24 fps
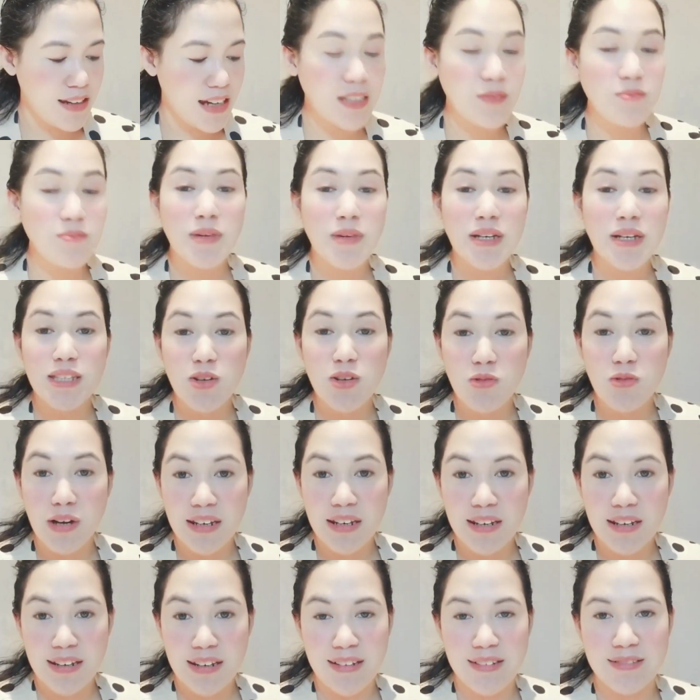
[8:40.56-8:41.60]
at
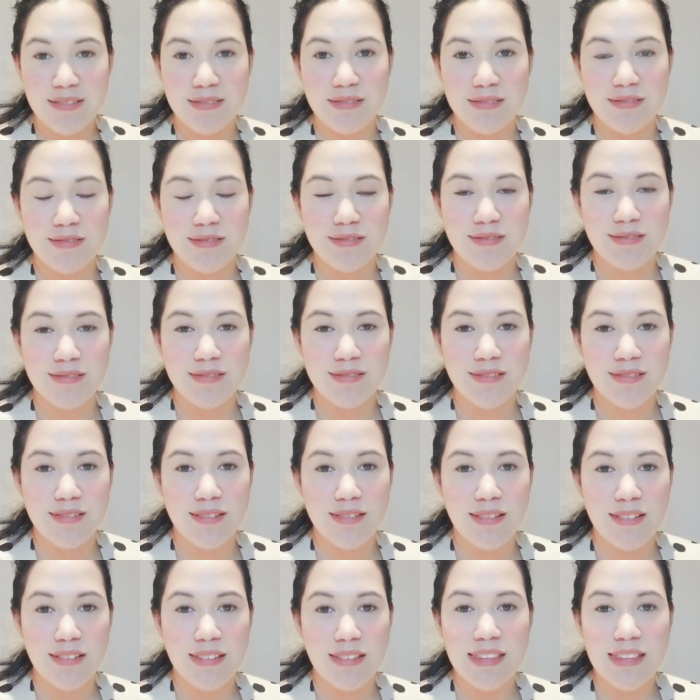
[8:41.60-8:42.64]
magtiwala
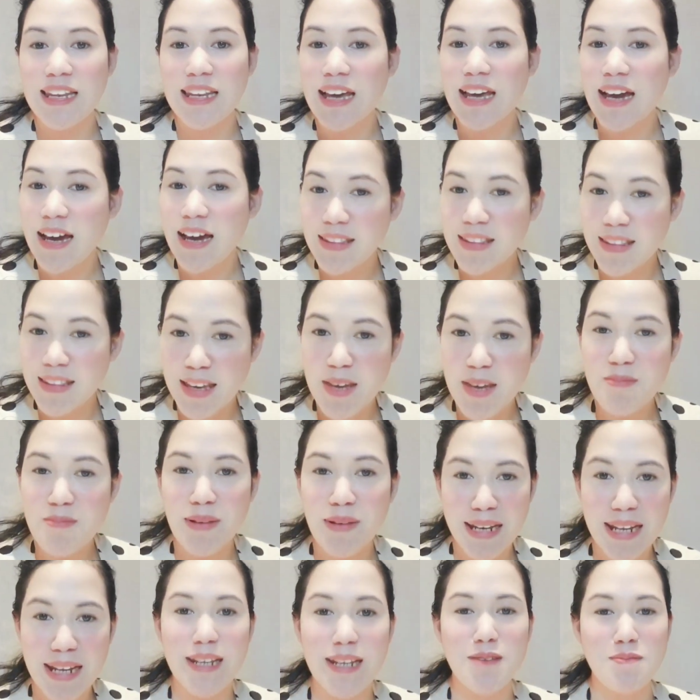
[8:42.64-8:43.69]
na lahat ay
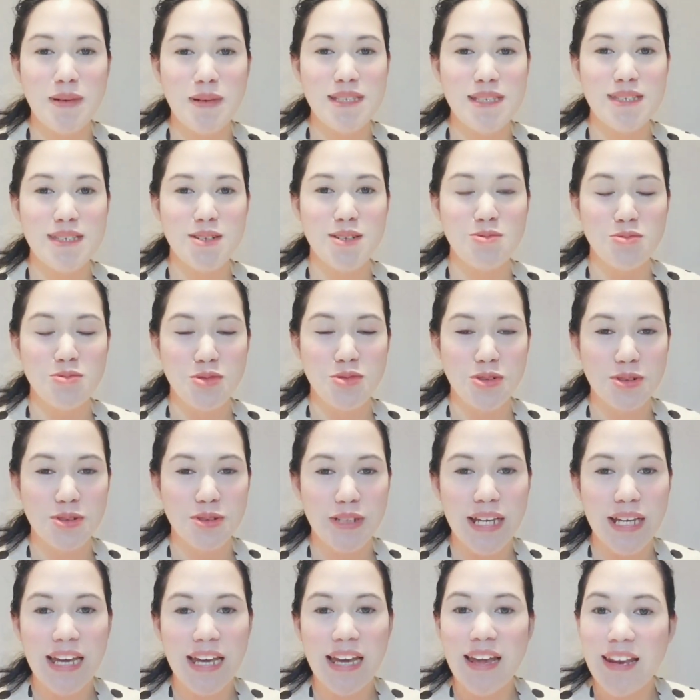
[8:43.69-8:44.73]
malalagpasan mo.
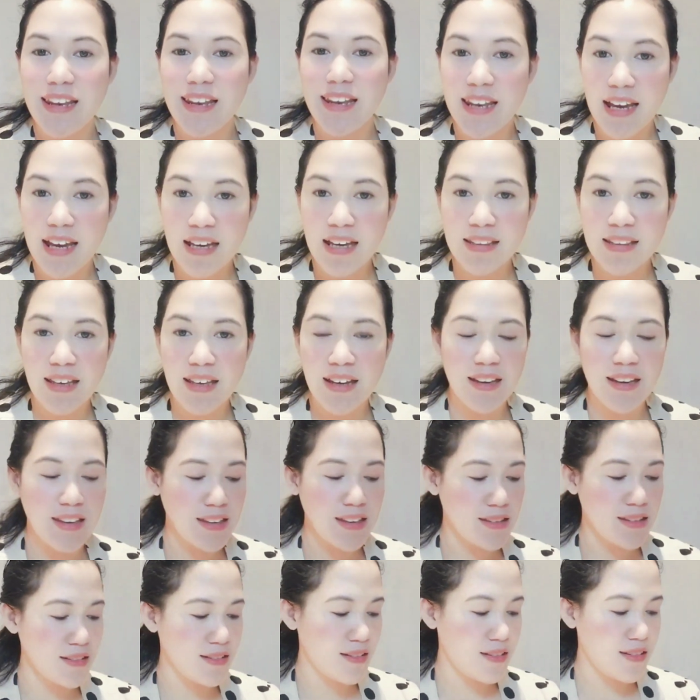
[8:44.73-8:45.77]
Lahat
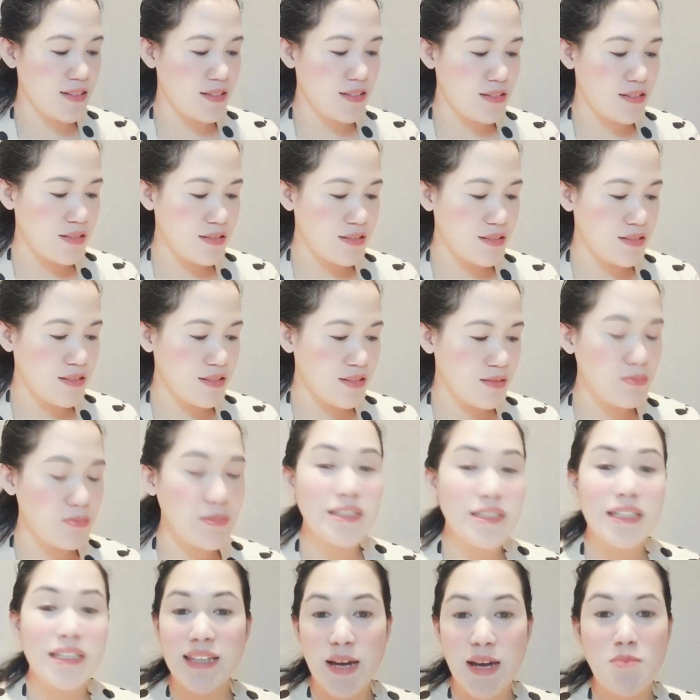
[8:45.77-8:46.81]
ay
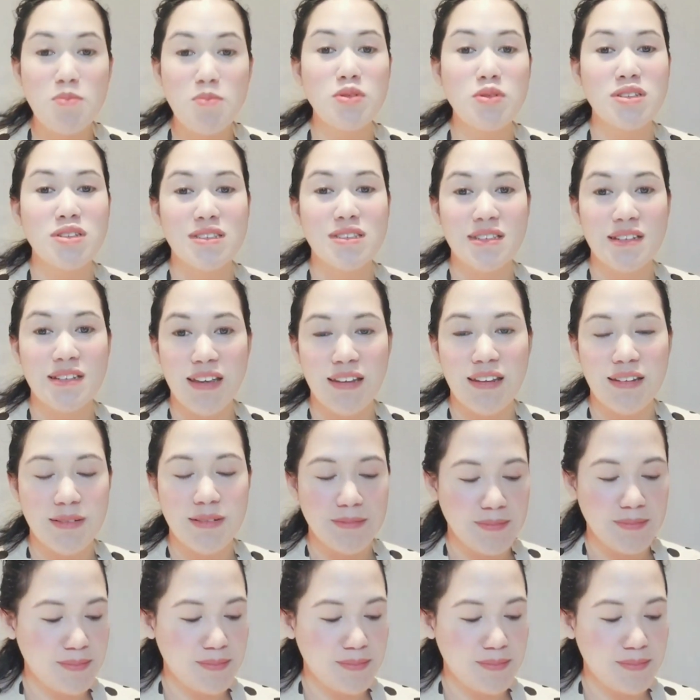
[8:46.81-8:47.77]
matatapos rin.